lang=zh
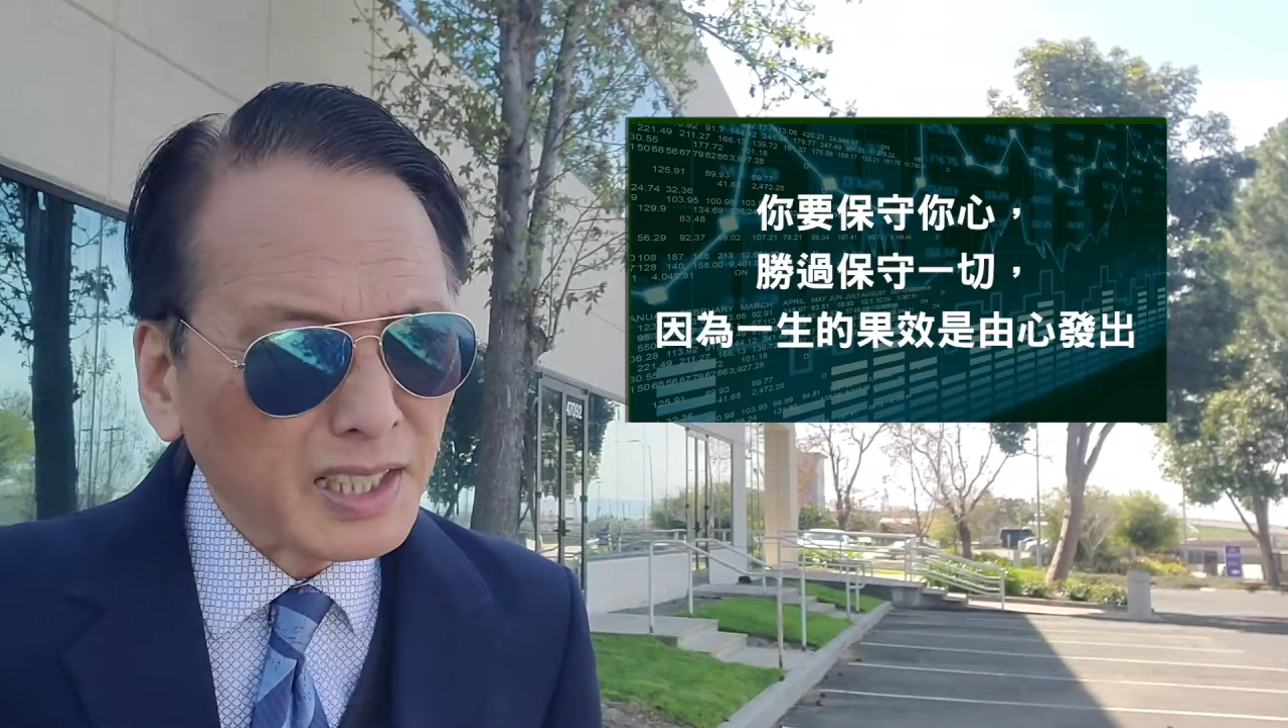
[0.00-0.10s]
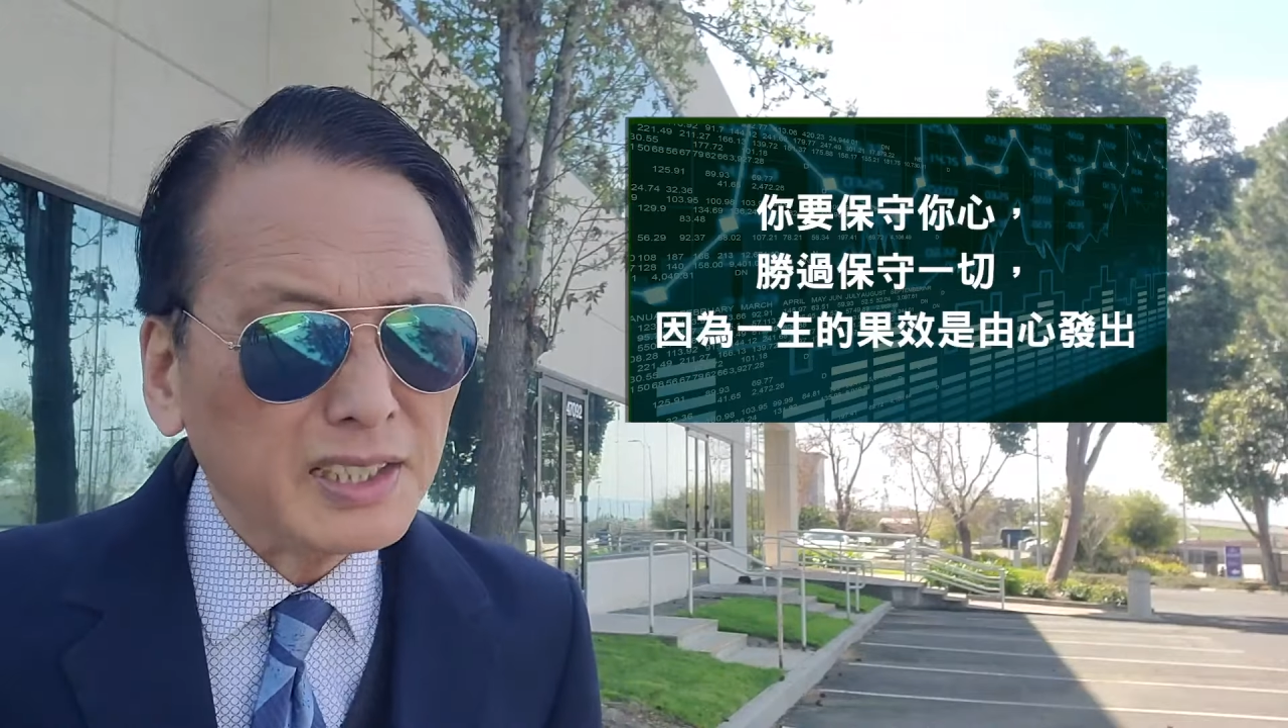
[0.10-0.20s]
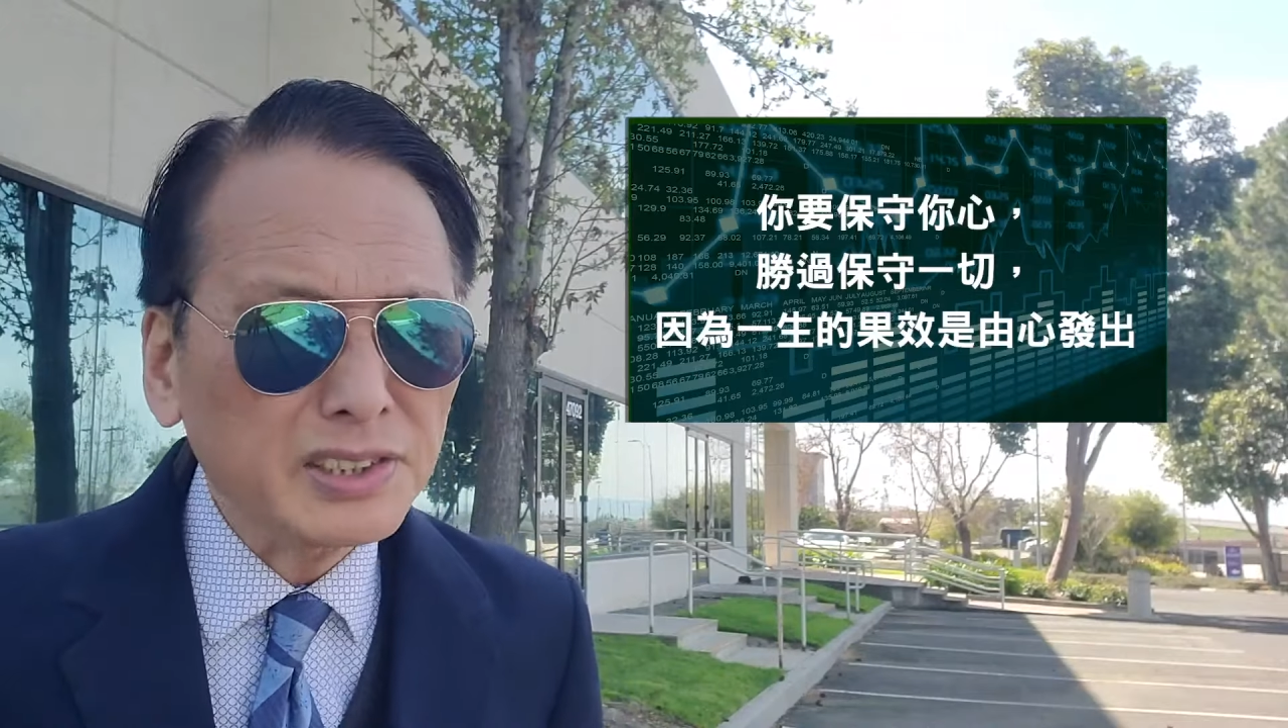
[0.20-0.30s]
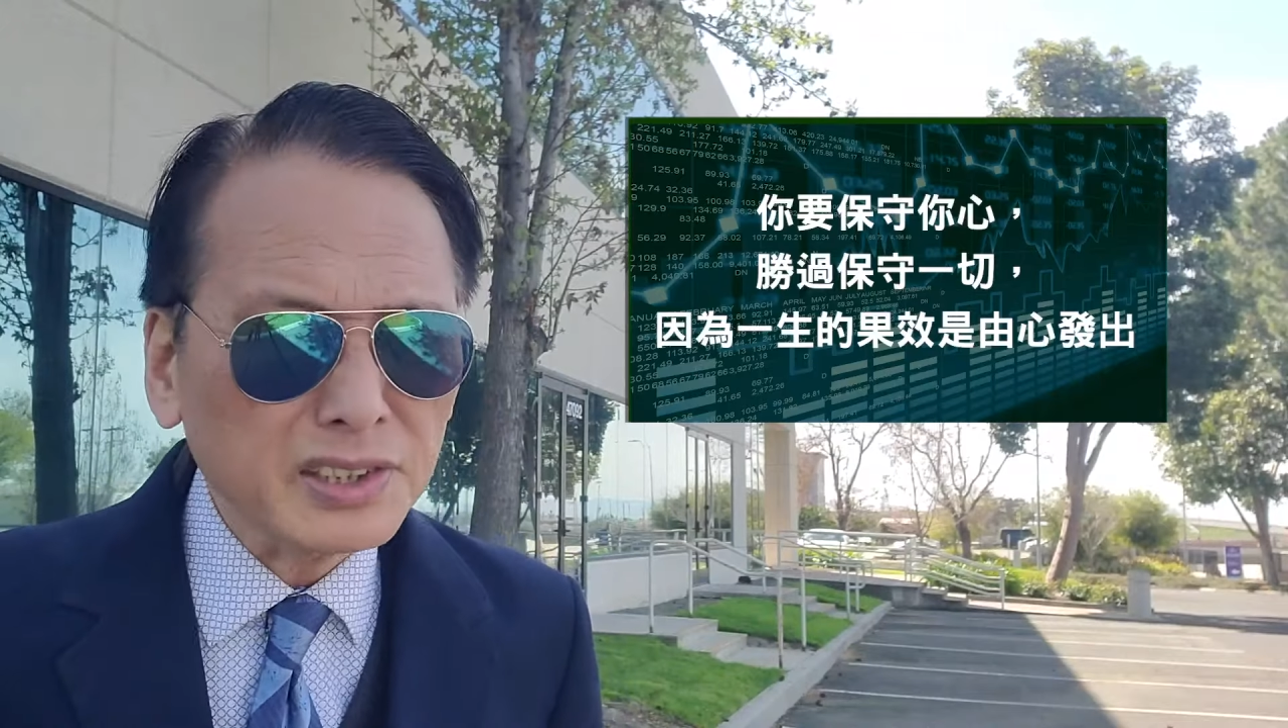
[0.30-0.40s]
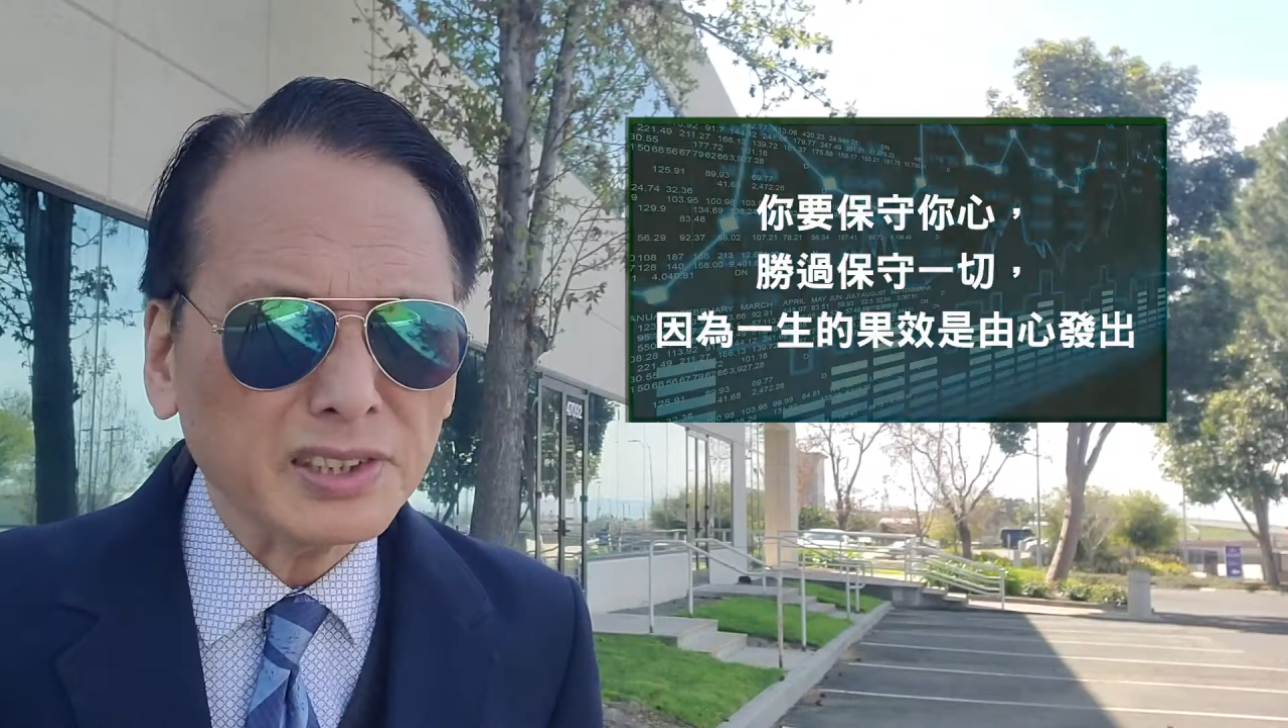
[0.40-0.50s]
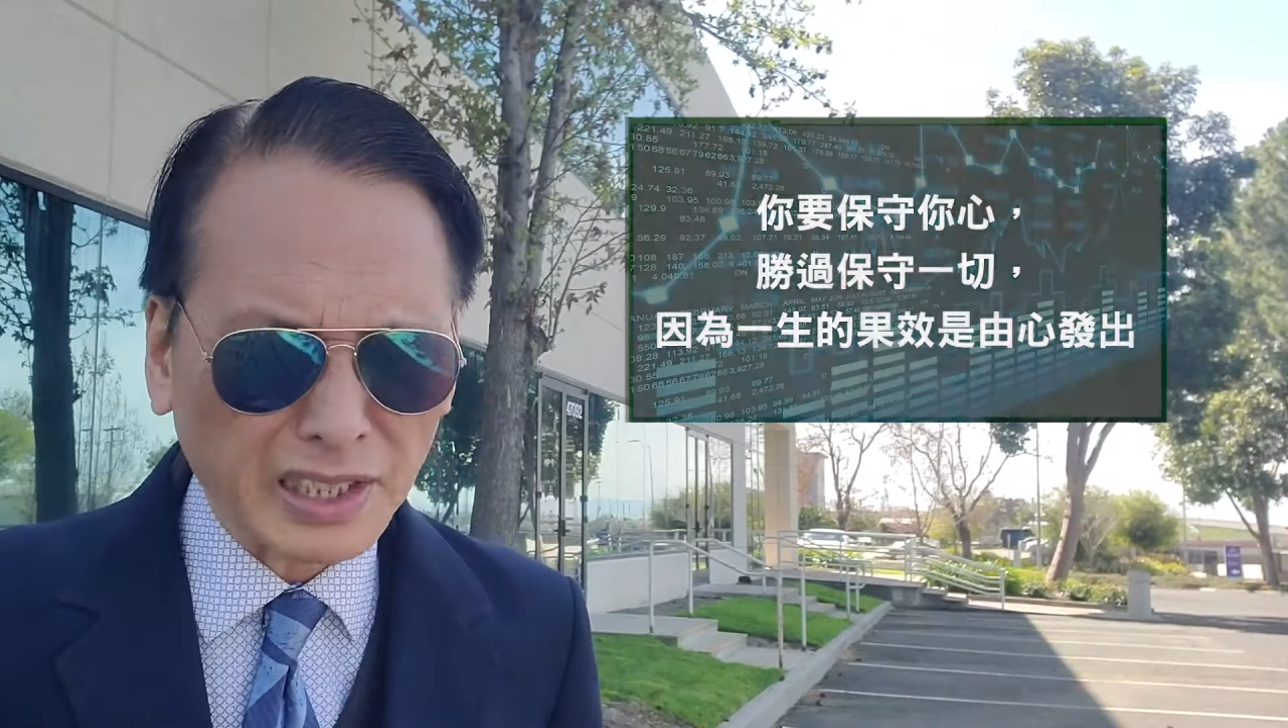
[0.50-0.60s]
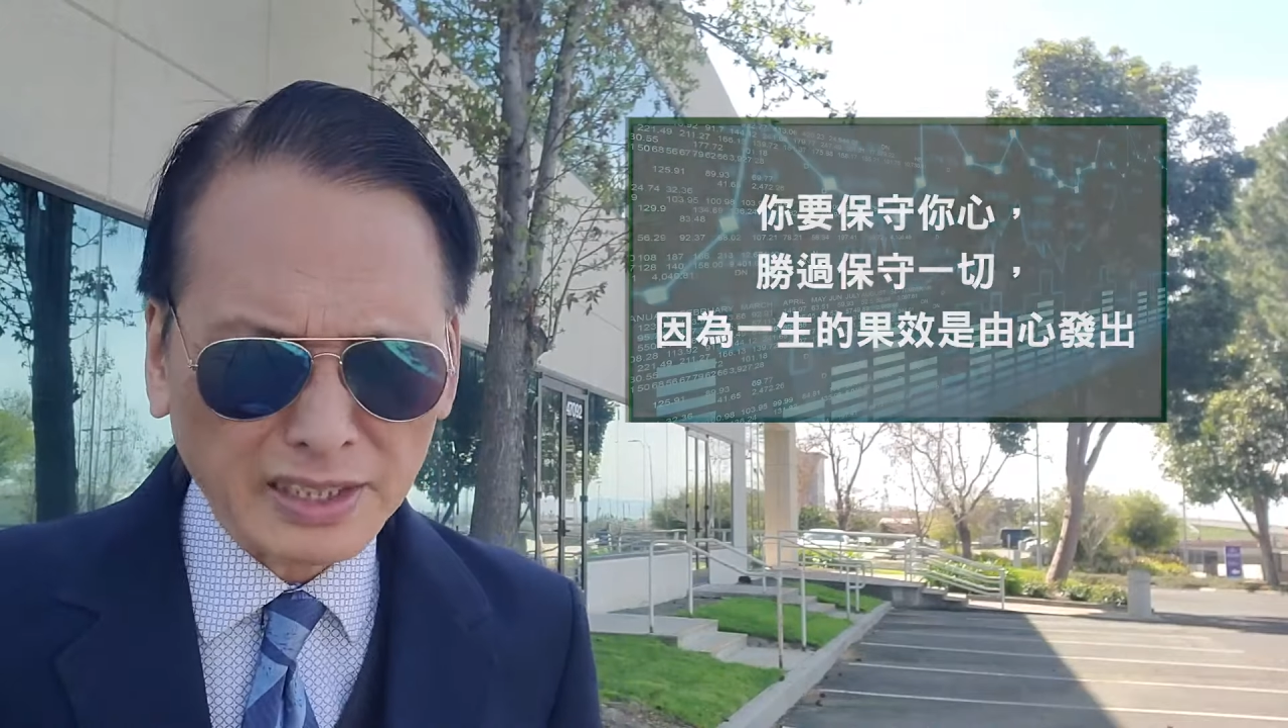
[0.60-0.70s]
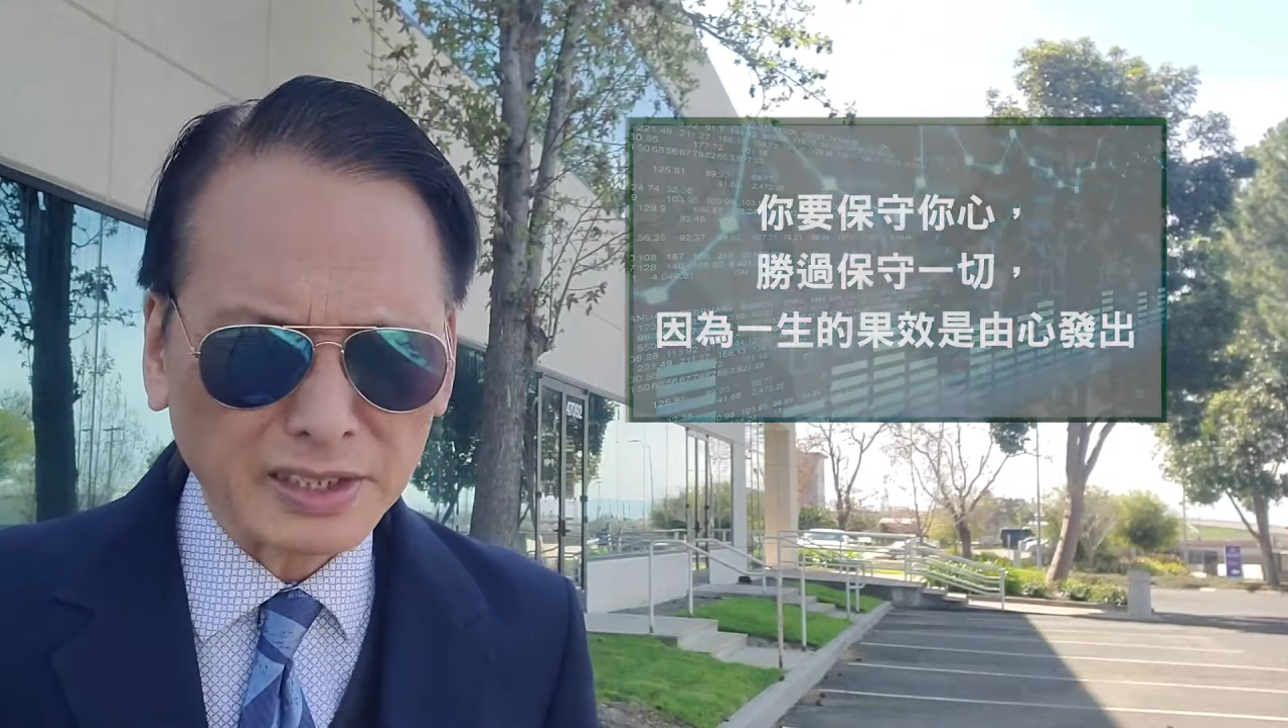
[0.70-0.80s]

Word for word: 二四年